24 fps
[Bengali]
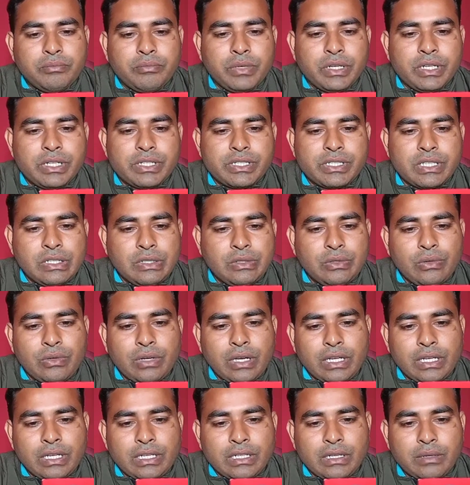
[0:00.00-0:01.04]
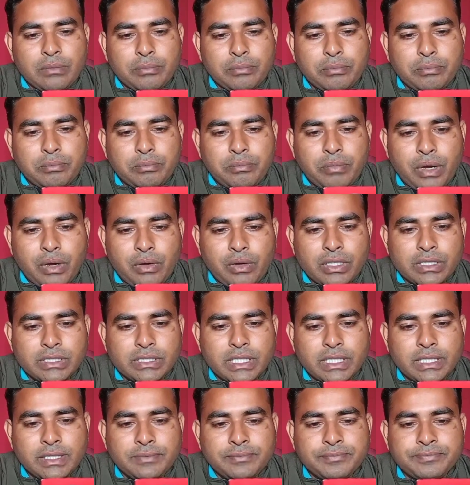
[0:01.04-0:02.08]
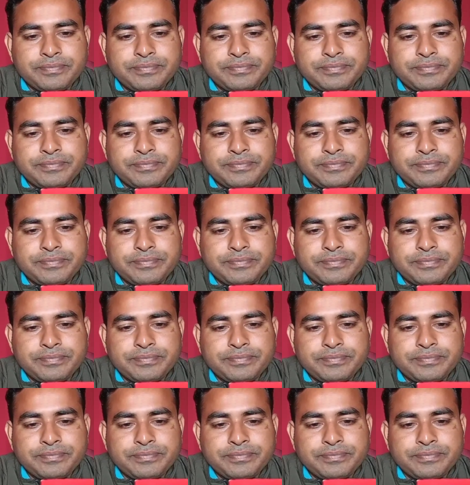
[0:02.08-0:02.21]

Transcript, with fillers: মেডিসিন দোকানে এটা পাওয়া যায়